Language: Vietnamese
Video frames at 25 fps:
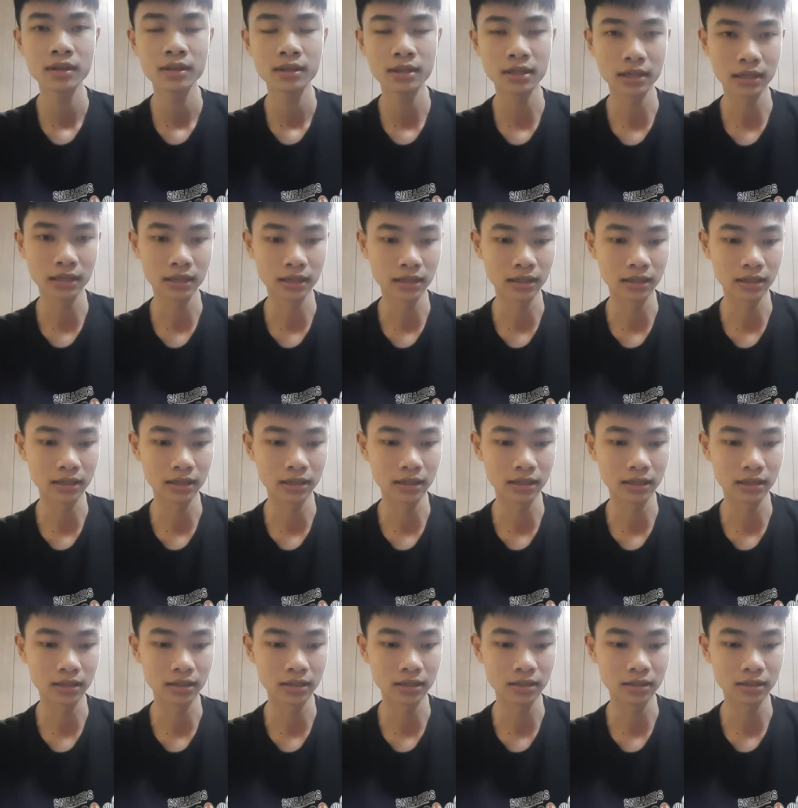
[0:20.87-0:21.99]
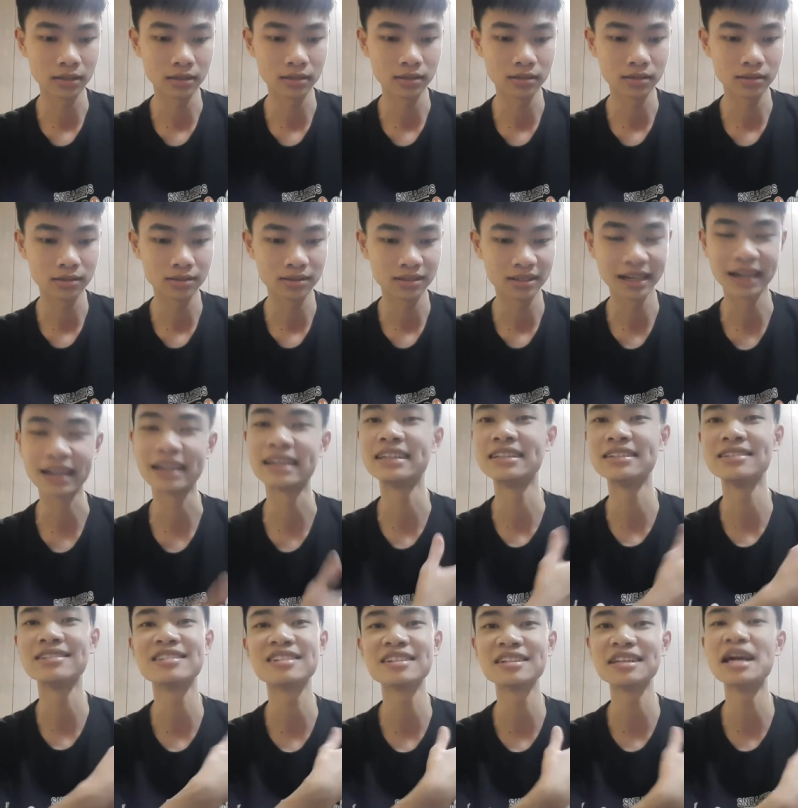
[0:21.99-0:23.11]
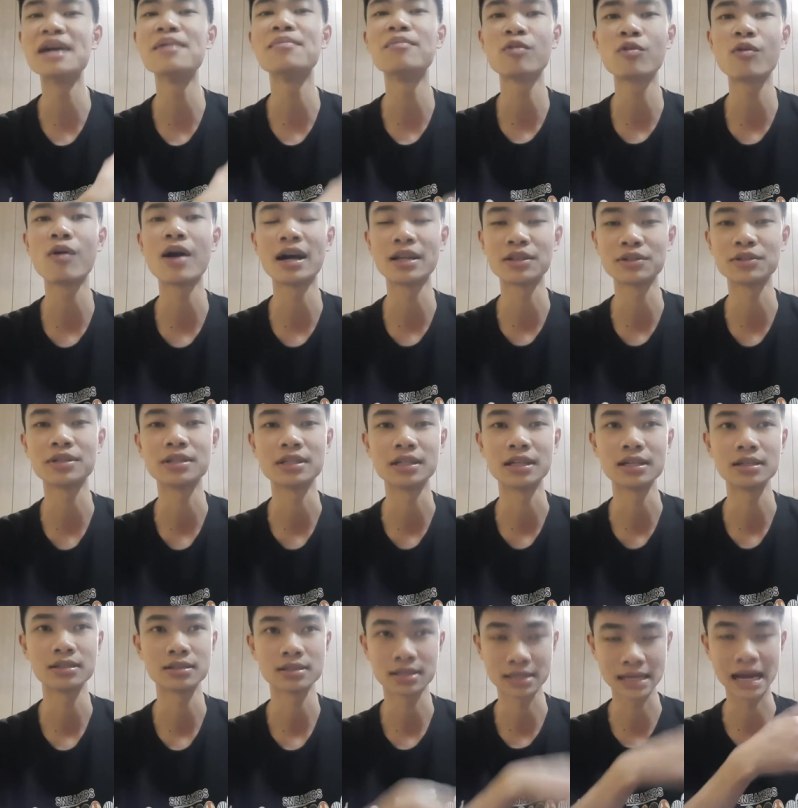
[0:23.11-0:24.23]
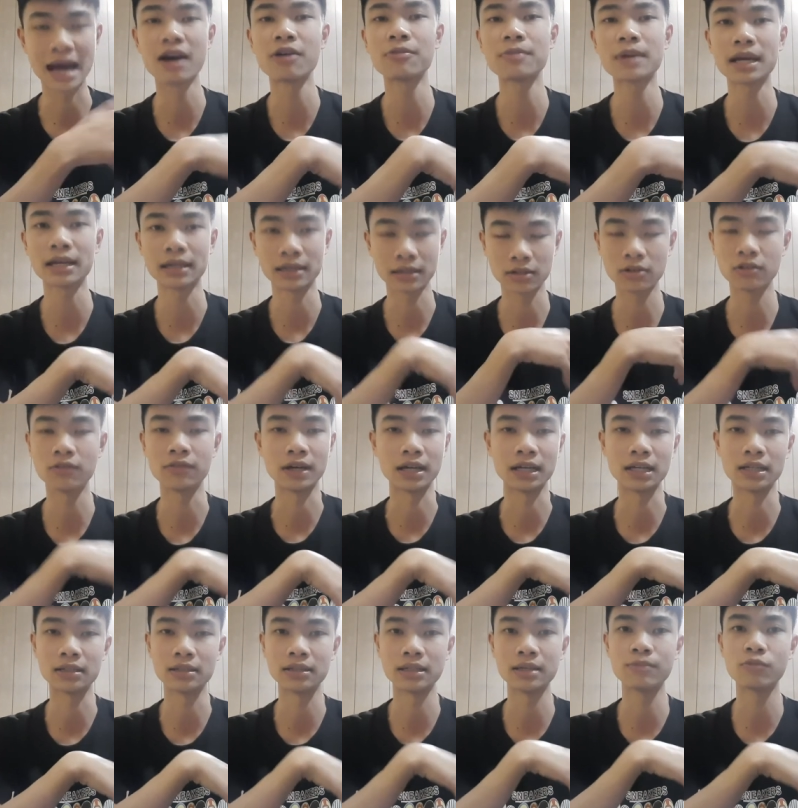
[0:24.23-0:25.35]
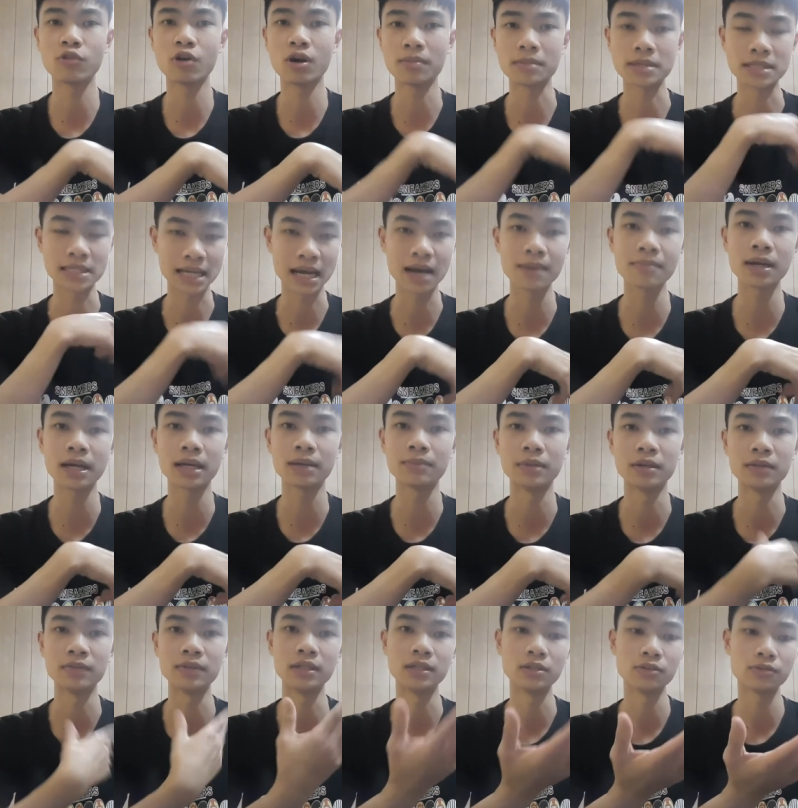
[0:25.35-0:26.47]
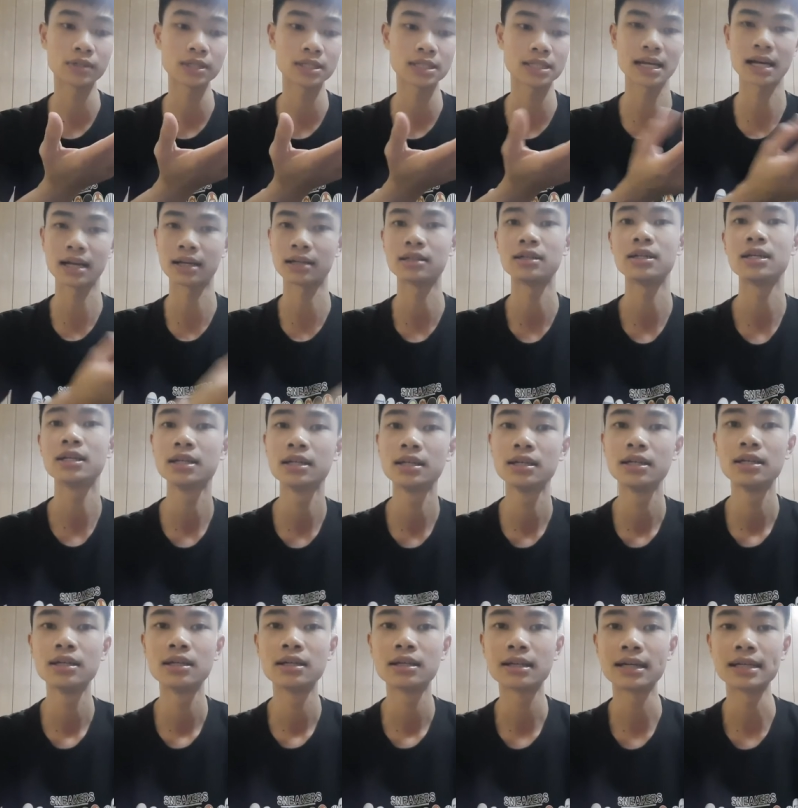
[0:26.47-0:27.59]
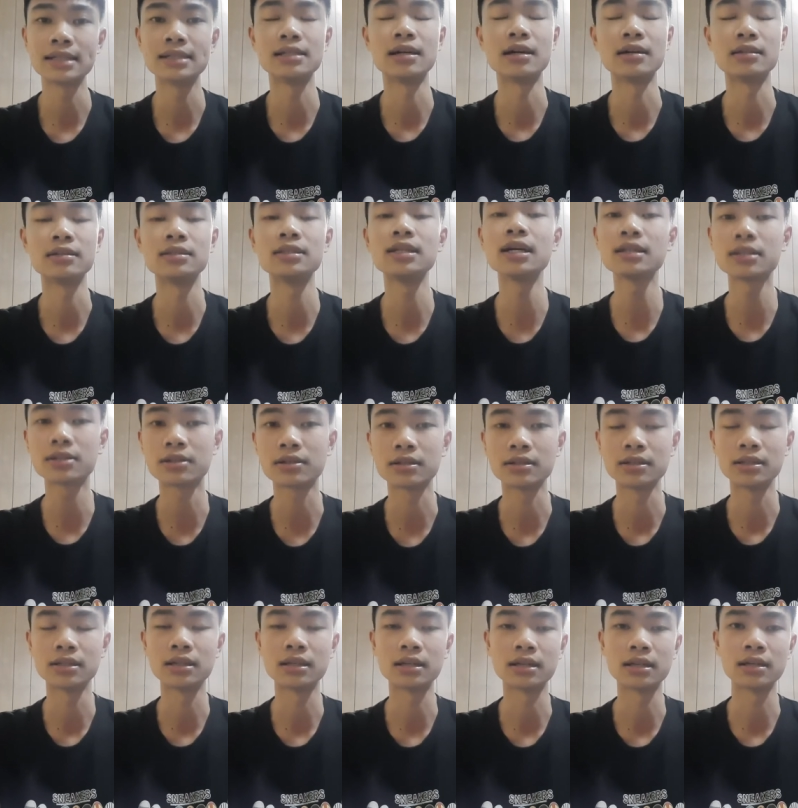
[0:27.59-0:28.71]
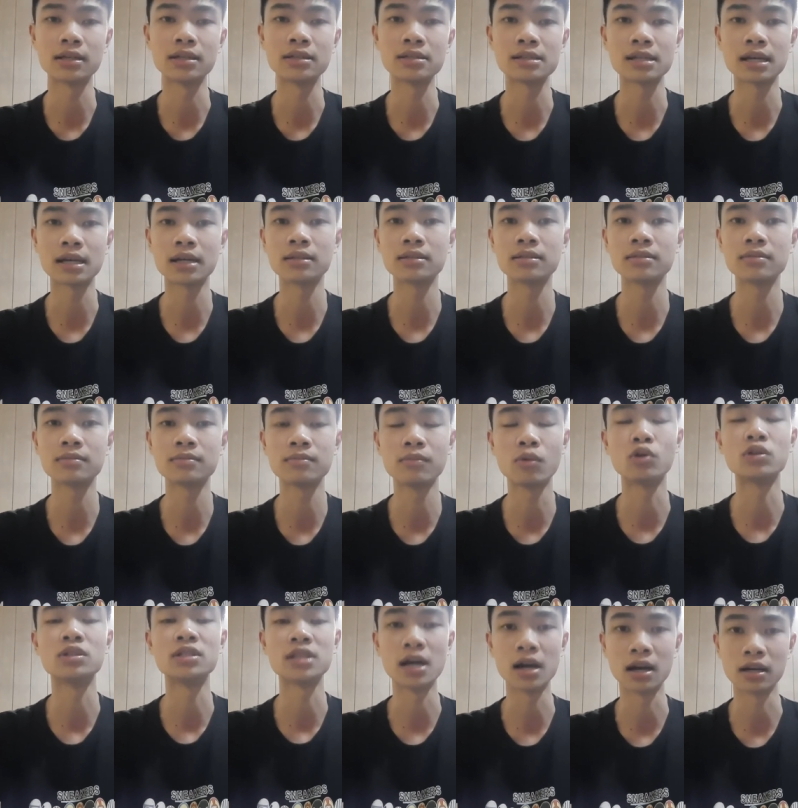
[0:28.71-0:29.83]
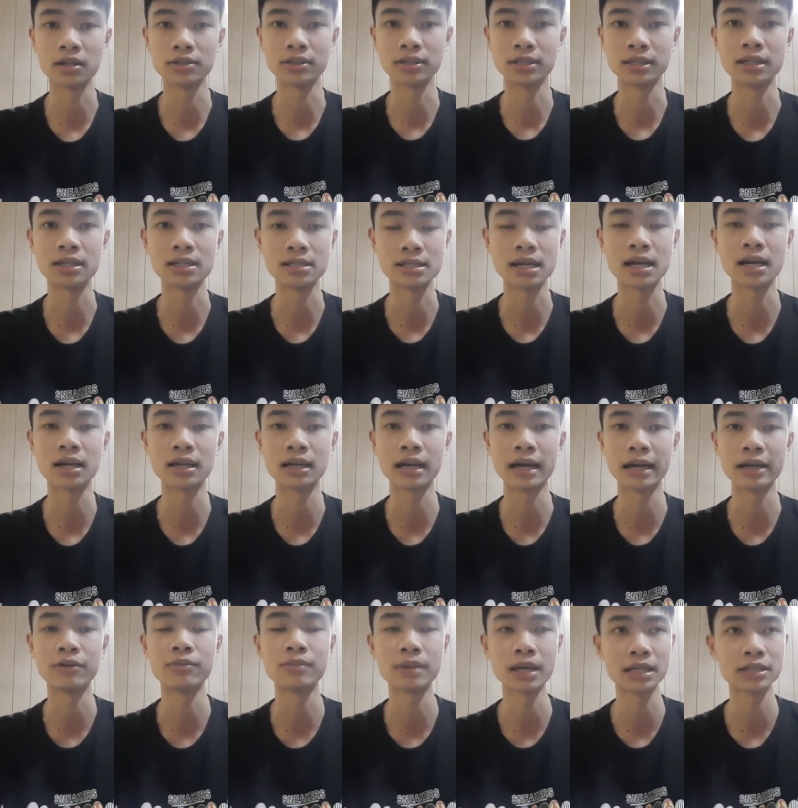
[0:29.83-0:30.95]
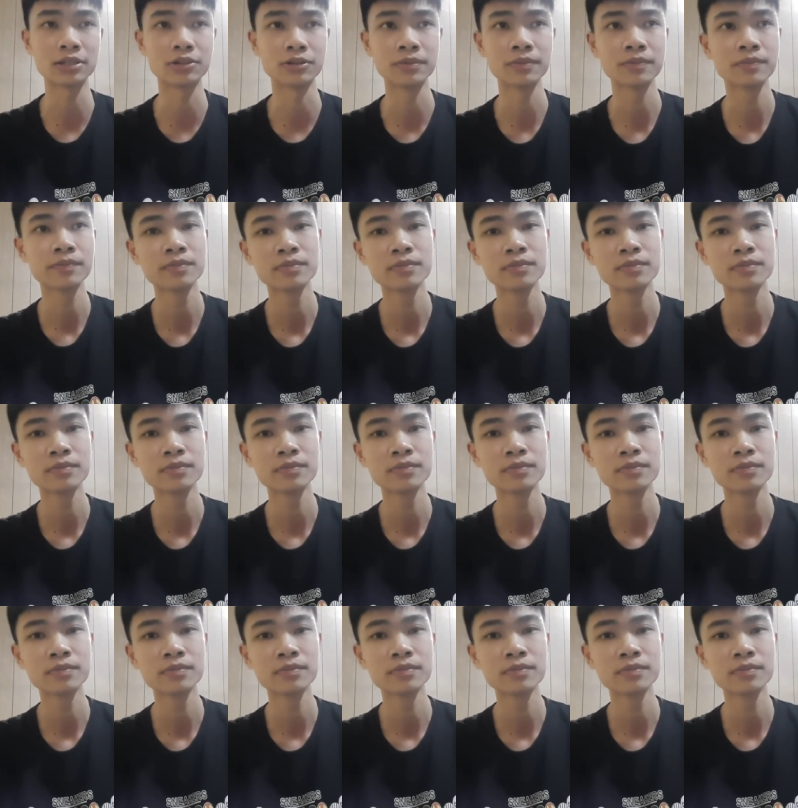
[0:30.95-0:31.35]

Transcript: Thì ngay như cái đêm hôm qua thôi đấy, sáng hôm nay, không phải đêm qua mà sáng nay, bởi vì nó mới sang canh giờ thứ nhất rồi, là sang một giờ rồi, là sang ngày hôm nay rồi,